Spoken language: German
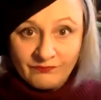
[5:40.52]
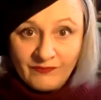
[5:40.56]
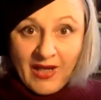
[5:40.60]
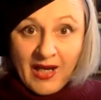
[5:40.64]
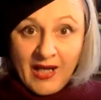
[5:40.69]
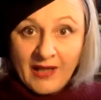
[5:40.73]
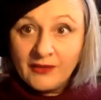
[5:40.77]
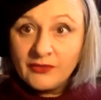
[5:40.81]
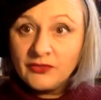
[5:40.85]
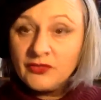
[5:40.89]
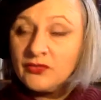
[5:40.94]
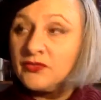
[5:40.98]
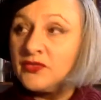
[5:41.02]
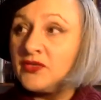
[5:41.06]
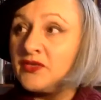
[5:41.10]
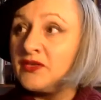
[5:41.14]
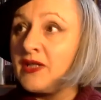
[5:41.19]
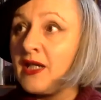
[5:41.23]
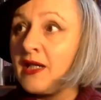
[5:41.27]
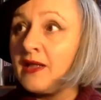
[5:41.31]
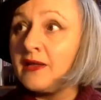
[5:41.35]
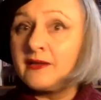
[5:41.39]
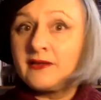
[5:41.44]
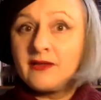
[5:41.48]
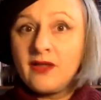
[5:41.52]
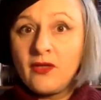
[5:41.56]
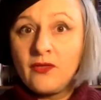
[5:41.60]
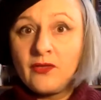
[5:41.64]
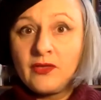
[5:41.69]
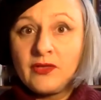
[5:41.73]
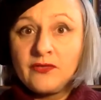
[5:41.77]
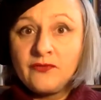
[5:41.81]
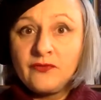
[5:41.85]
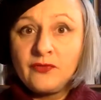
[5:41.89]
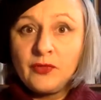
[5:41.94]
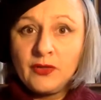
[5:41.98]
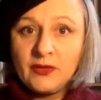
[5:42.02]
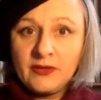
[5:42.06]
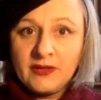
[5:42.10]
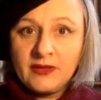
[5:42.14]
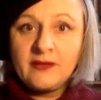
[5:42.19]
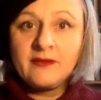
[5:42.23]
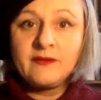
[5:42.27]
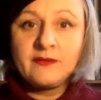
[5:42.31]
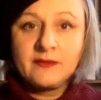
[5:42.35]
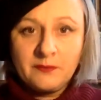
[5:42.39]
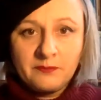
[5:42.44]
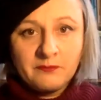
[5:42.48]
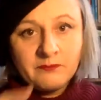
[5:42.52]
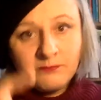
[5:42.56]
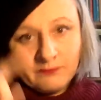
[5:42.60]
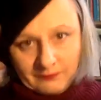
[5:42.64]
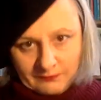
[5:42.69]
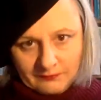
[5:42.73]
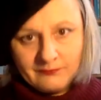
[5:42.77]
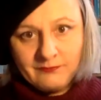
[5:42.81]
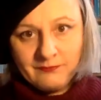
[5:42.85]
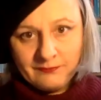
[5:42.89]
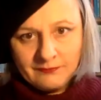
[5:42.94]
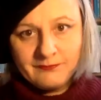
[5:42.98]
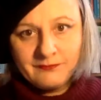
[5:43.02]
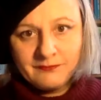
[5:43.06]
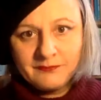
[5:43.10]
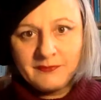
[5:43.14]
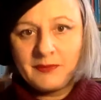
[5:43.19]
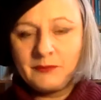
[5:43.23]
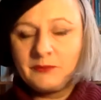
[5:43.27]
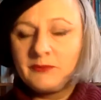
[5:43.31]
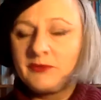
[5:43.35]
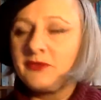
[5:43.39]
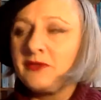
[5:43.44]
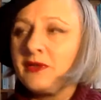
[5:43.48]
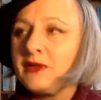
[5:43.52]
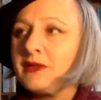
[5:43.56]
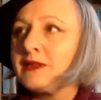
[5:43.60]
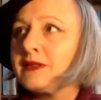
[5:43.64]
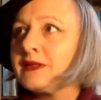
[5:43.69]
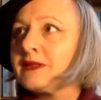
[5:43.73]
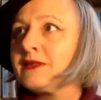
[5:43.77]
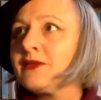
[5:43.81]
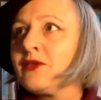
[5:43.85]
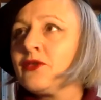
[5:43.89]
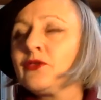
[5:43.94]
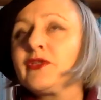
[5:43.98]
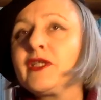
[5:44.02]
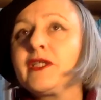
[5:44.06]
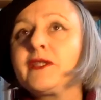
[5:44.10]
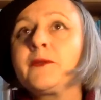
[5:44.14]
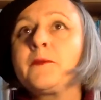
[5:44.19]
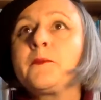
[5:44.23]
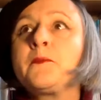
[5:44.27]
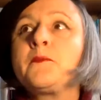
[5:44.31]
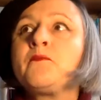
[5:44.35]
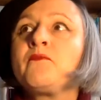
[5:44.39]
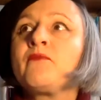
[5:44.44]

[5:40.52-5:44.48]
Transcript: 800 Jahre dauern würde, also im 20. Jahrhundert.